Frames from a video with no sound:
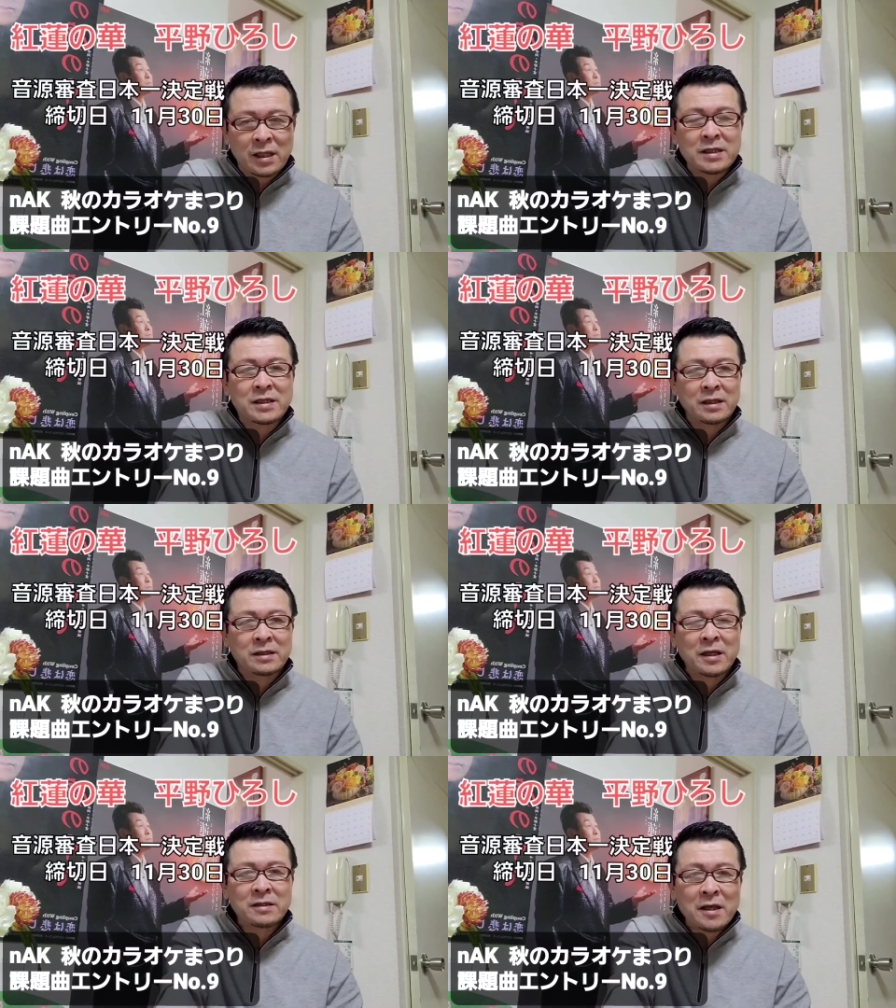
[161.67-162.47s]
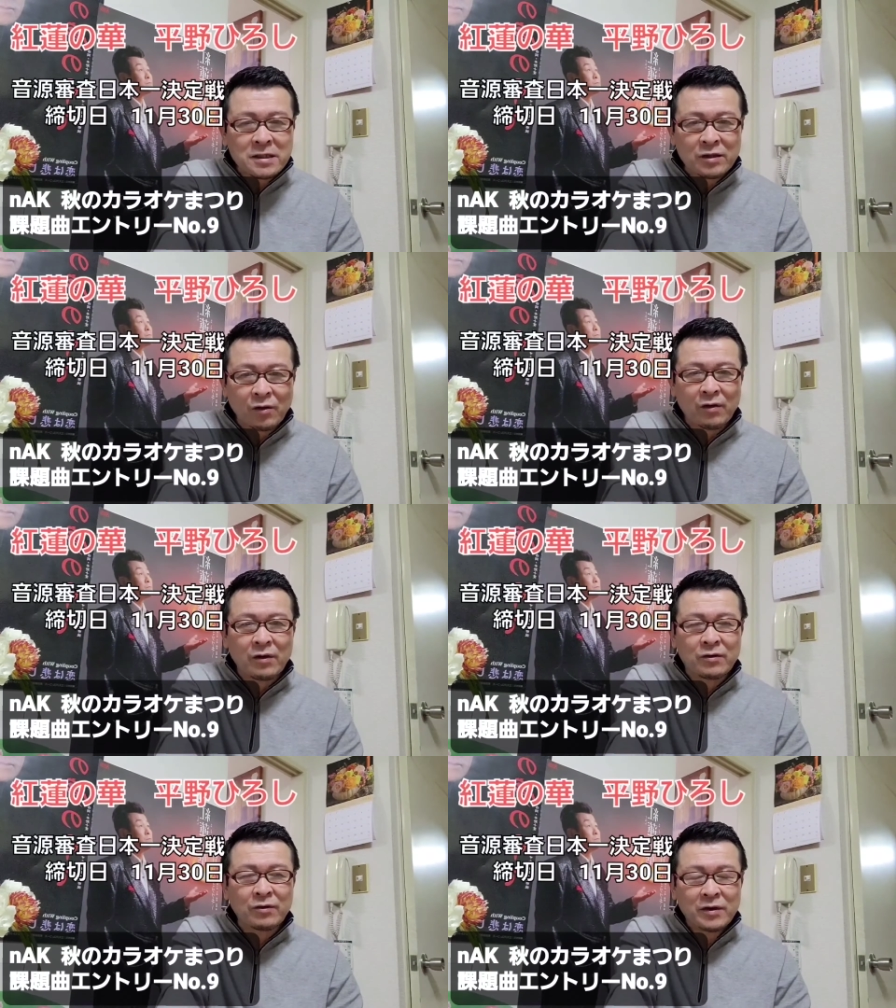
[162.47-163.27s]
大会決定戦と、
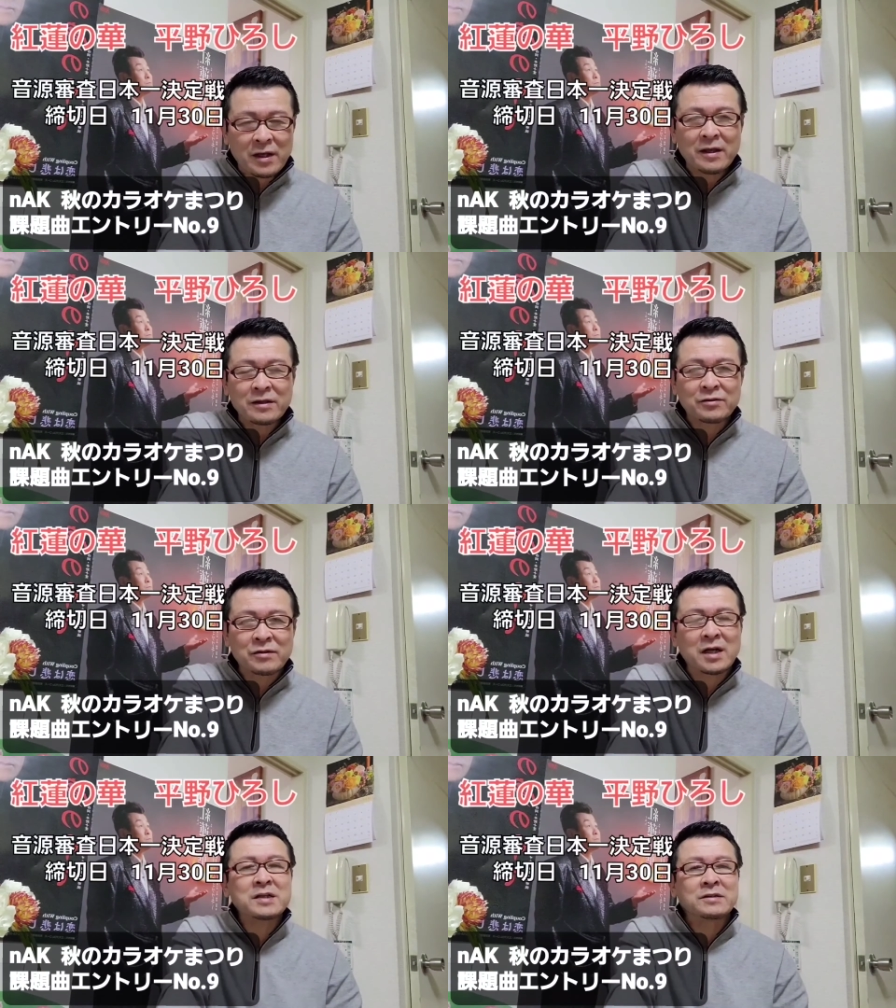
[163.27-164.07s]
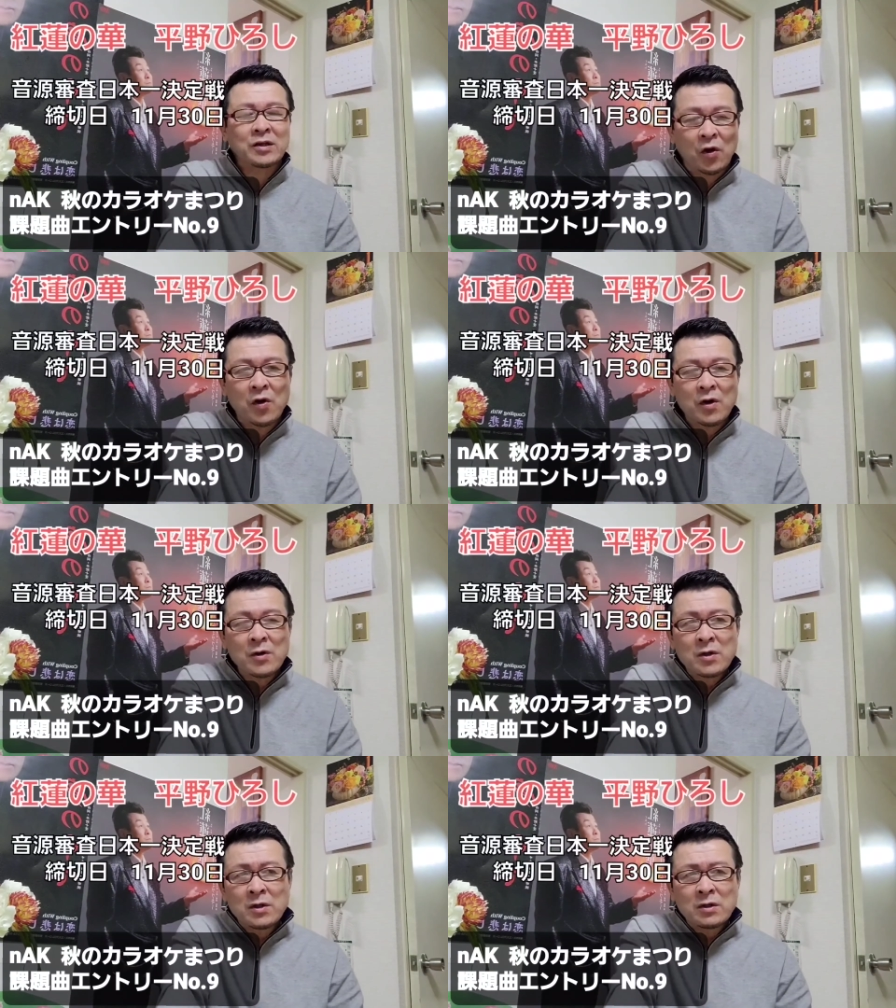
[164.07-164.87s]
これね、ちょっと長いですけど、
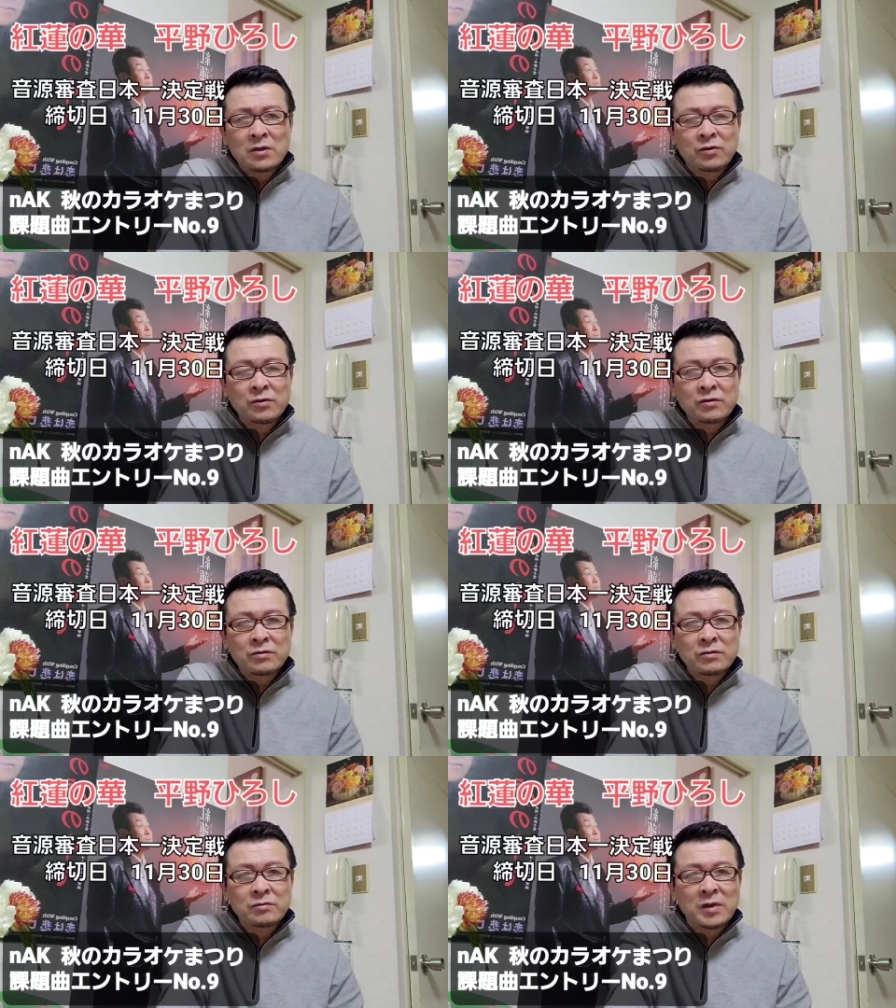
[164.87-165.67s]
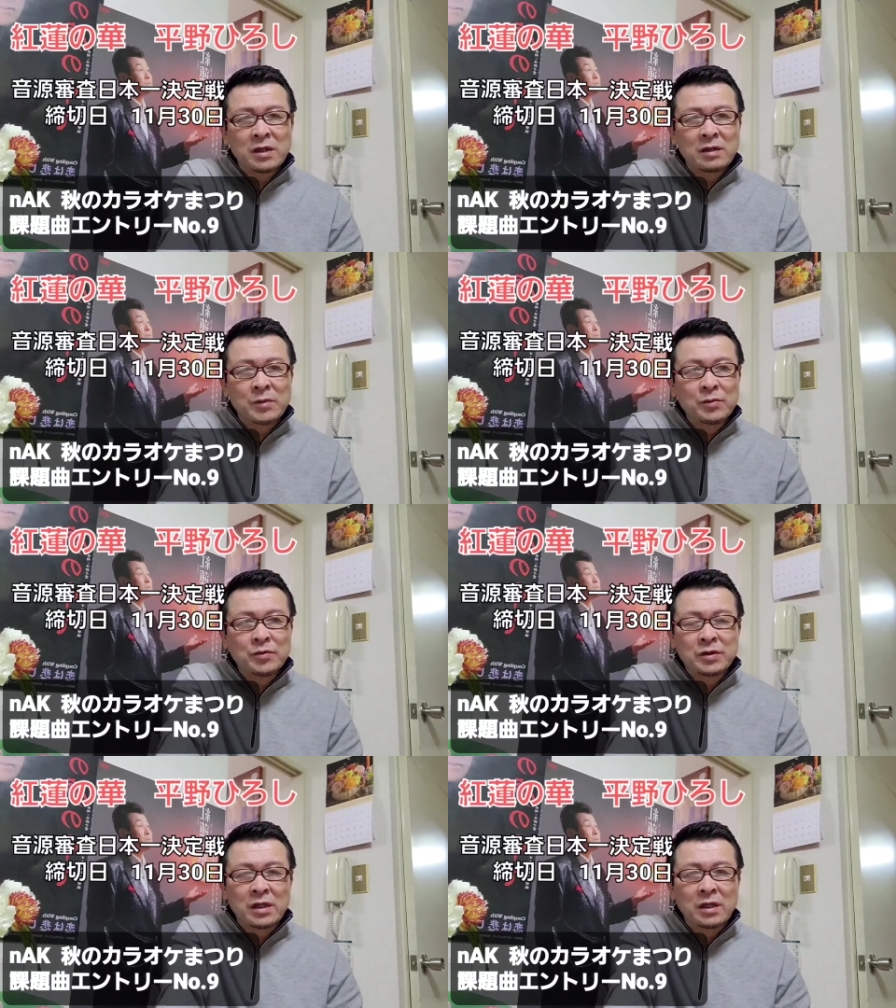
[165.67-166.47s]
こういう、まあ、名
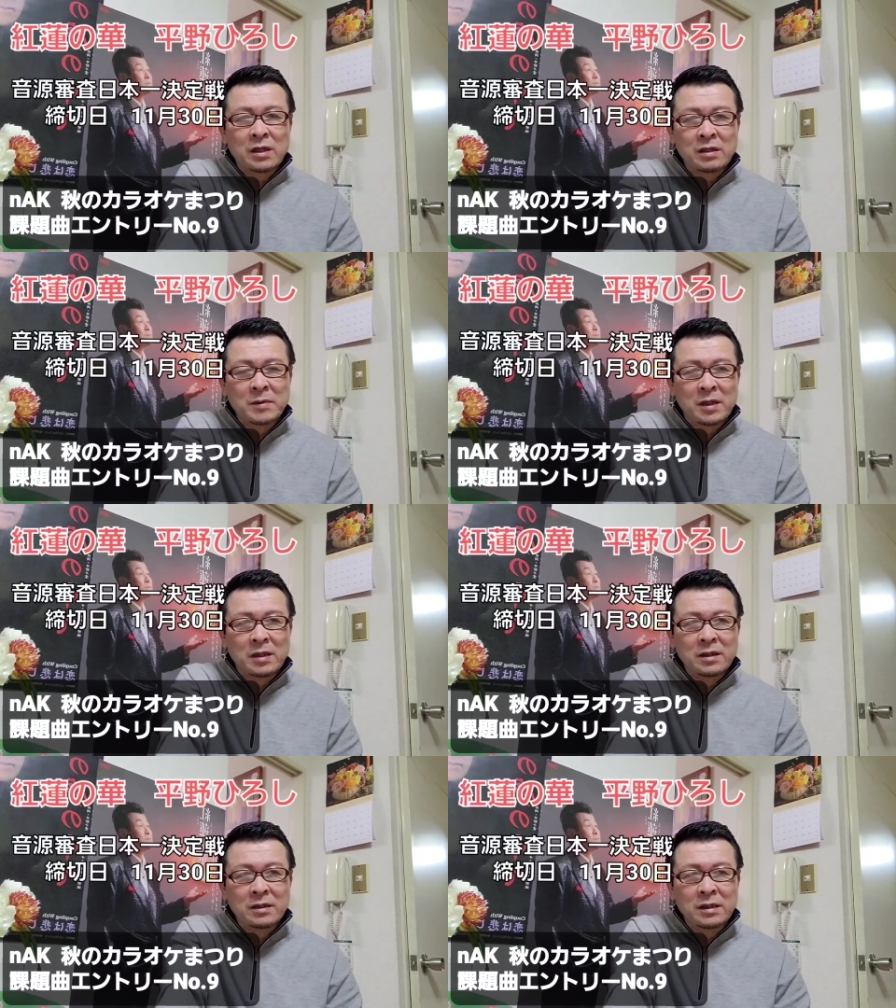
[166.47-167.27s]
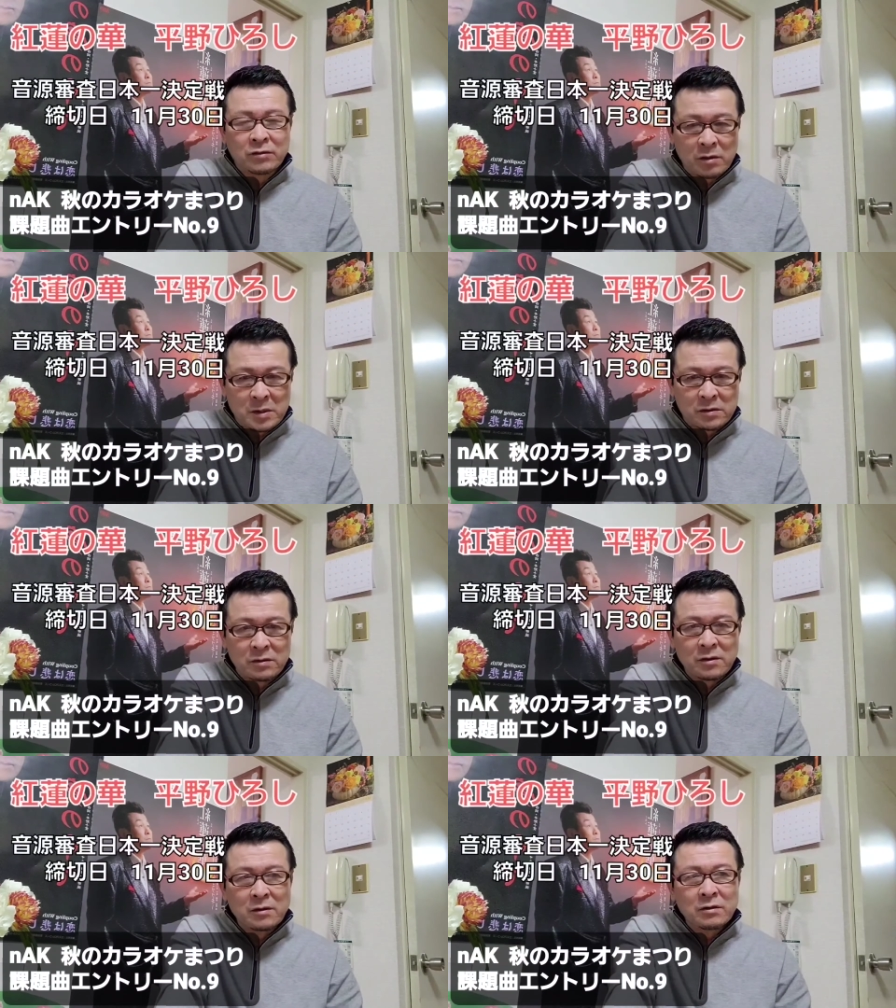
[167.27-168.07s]
目で今やっております。
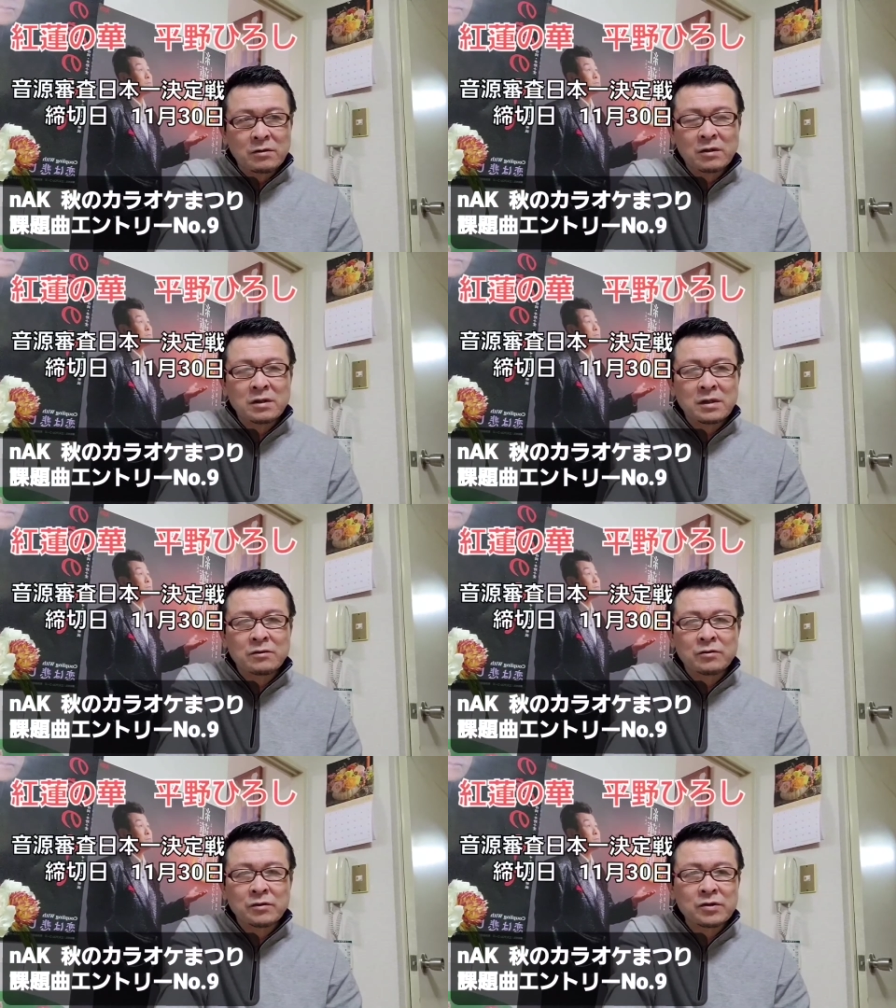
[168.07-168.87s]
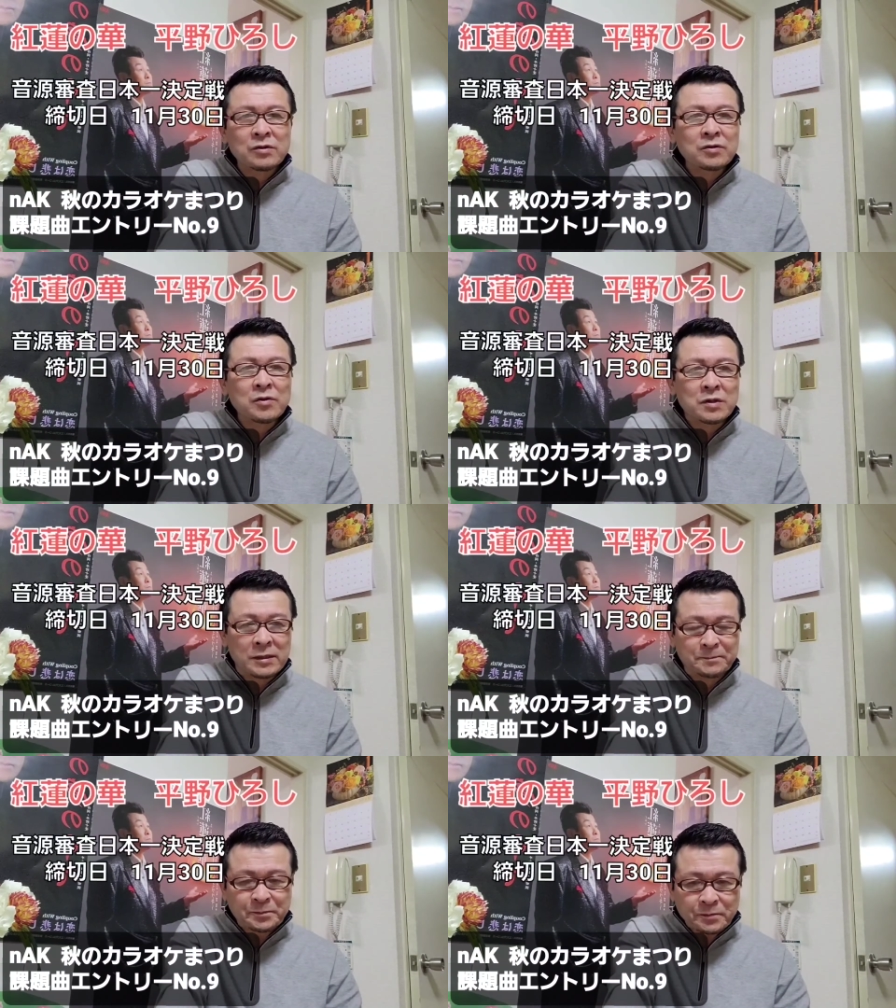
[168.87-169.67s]
これはね、ご承知の通
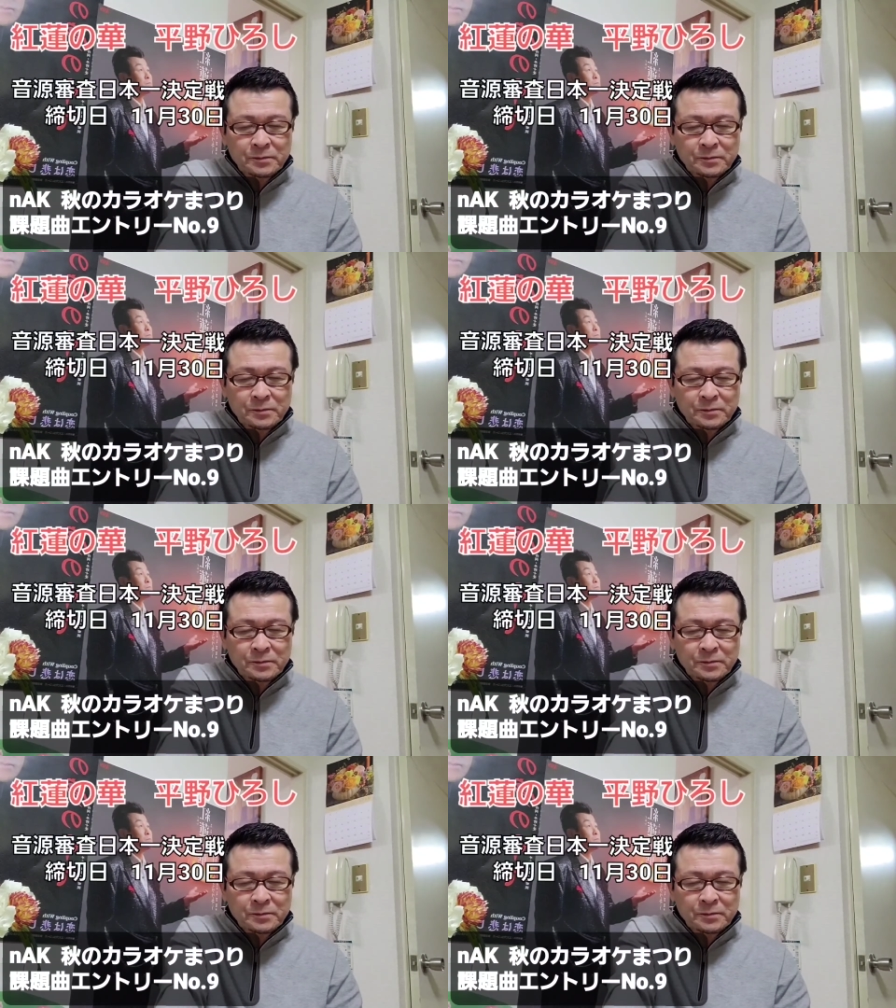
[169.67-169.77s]
り、